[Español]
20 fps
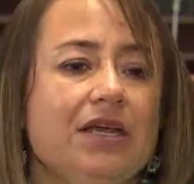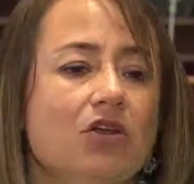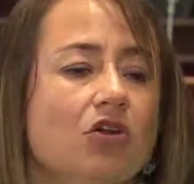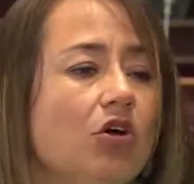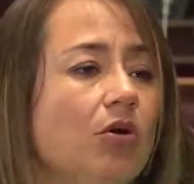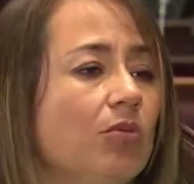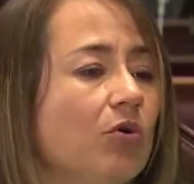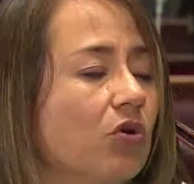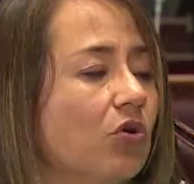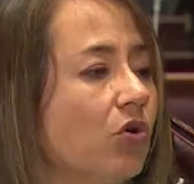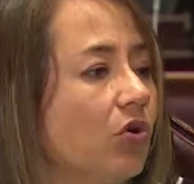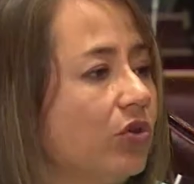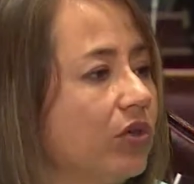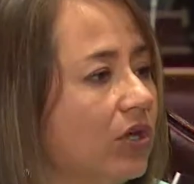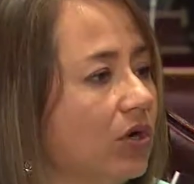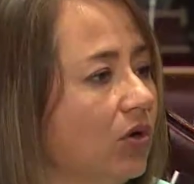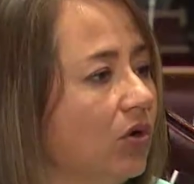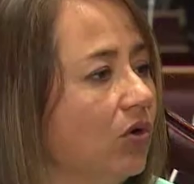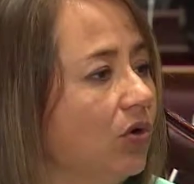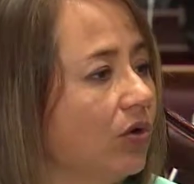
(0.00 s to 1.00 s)
como
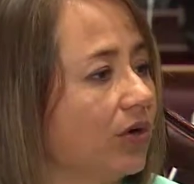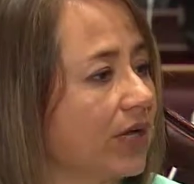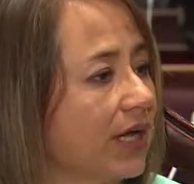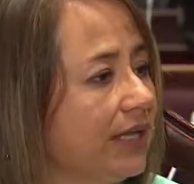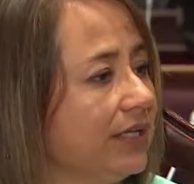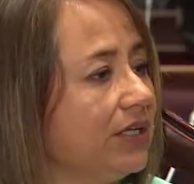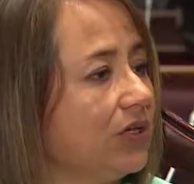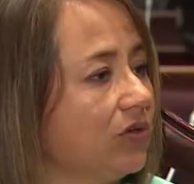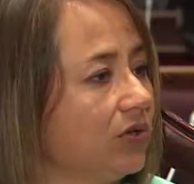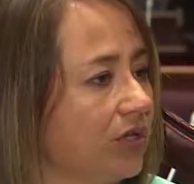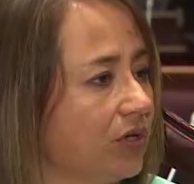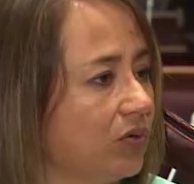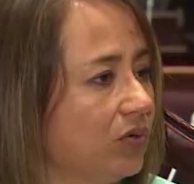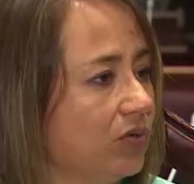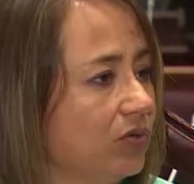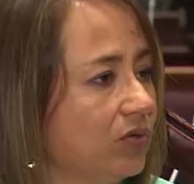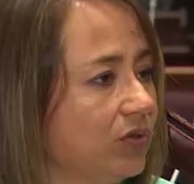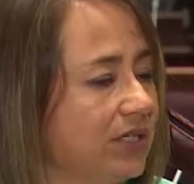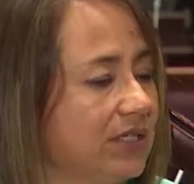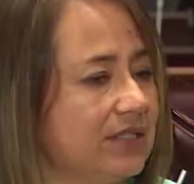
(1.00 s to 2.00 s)
código orgánico de
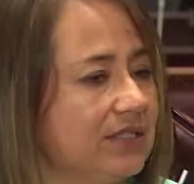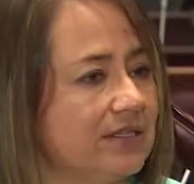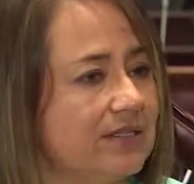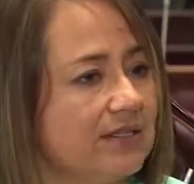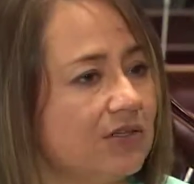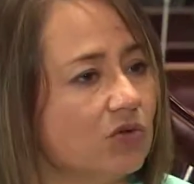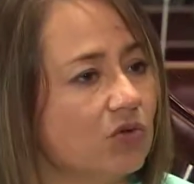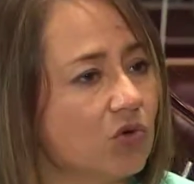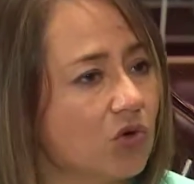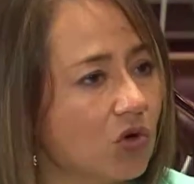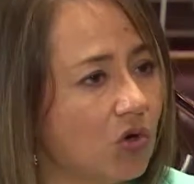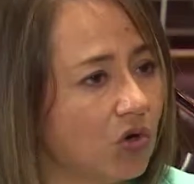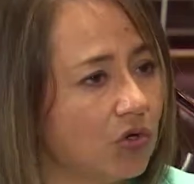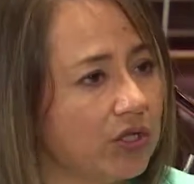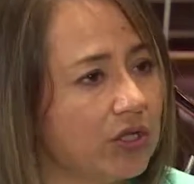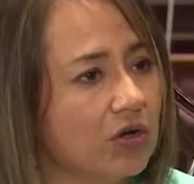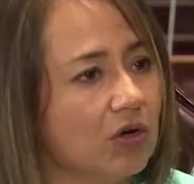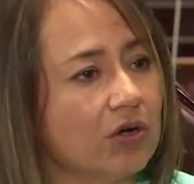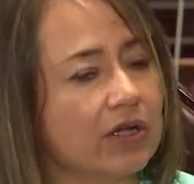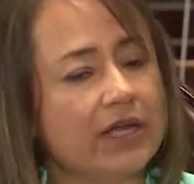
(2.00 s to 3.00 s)
cultura, es decir, un
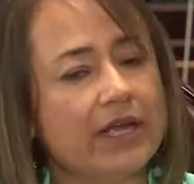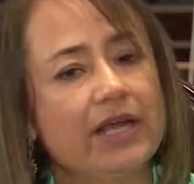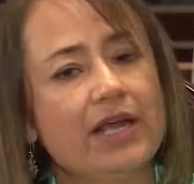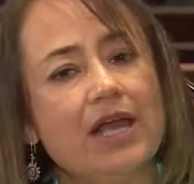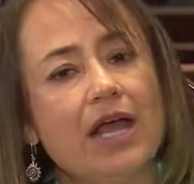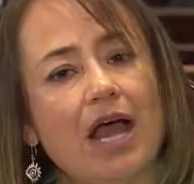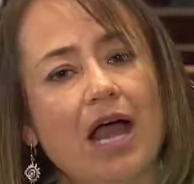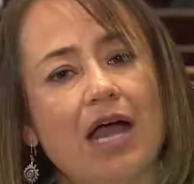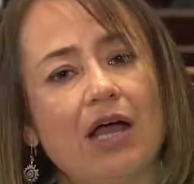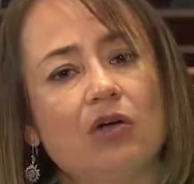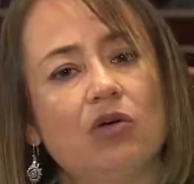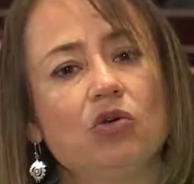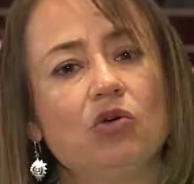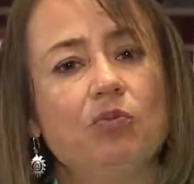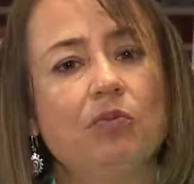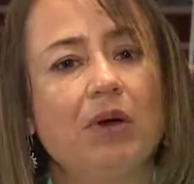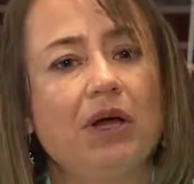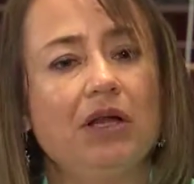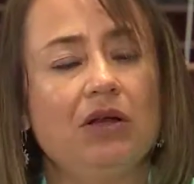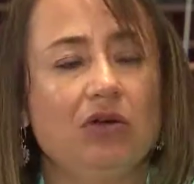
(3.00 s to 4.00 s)
código que
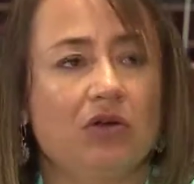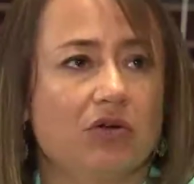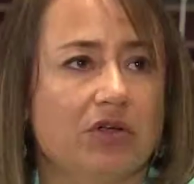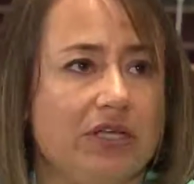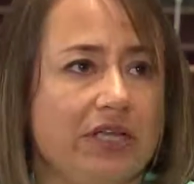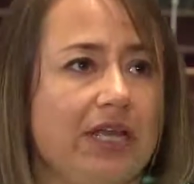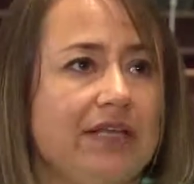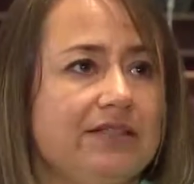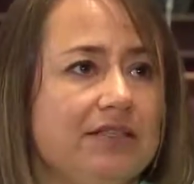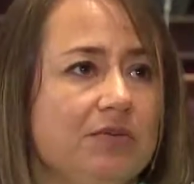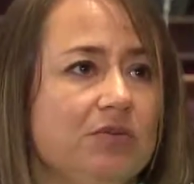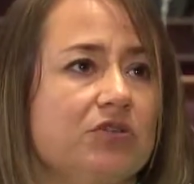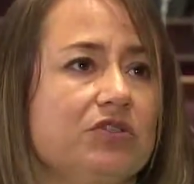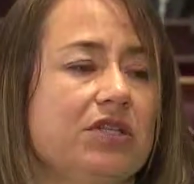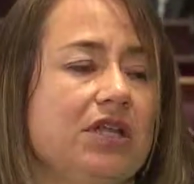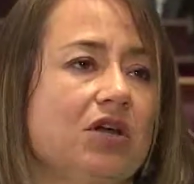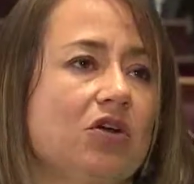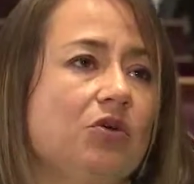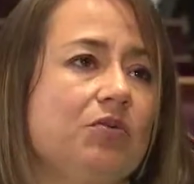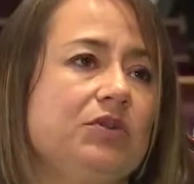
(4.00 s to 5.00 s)
agrupa lo que ya hicimos en
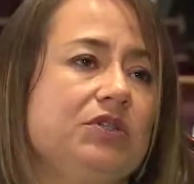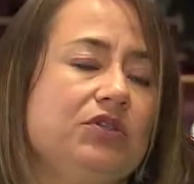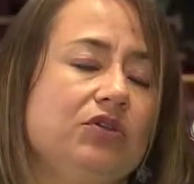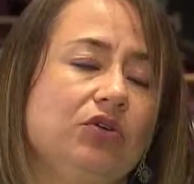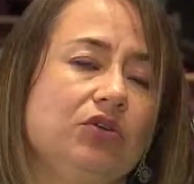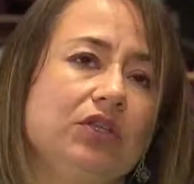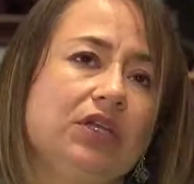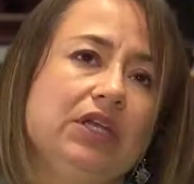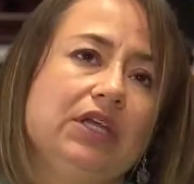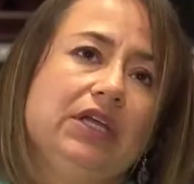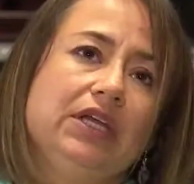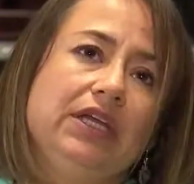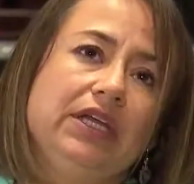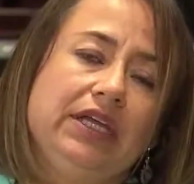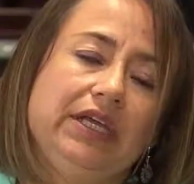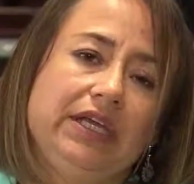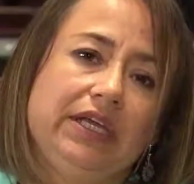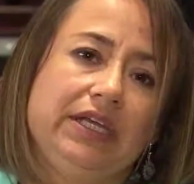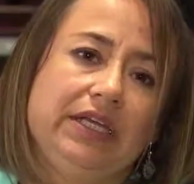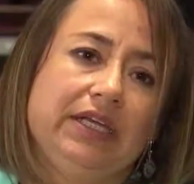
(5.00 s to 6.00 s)
la Comisión
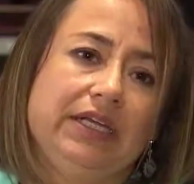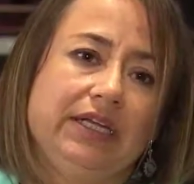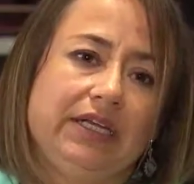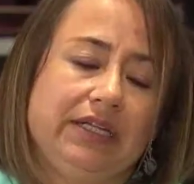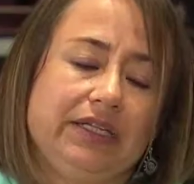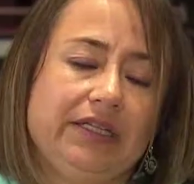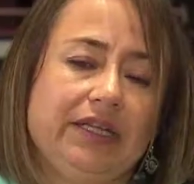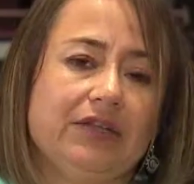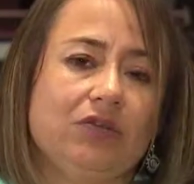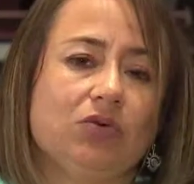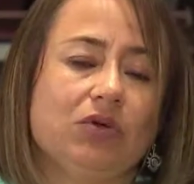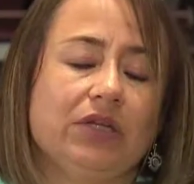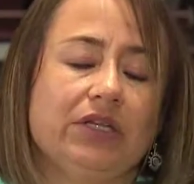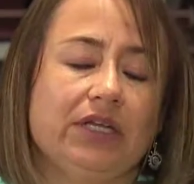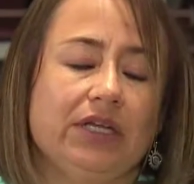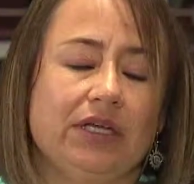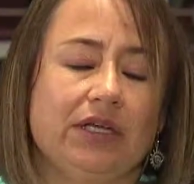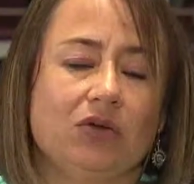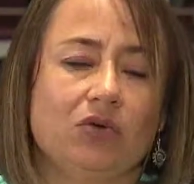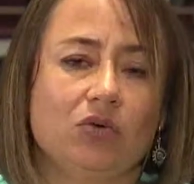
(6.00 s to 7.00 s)
eh, de,
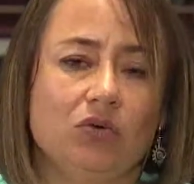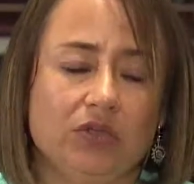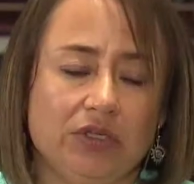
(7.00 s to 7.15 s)
de,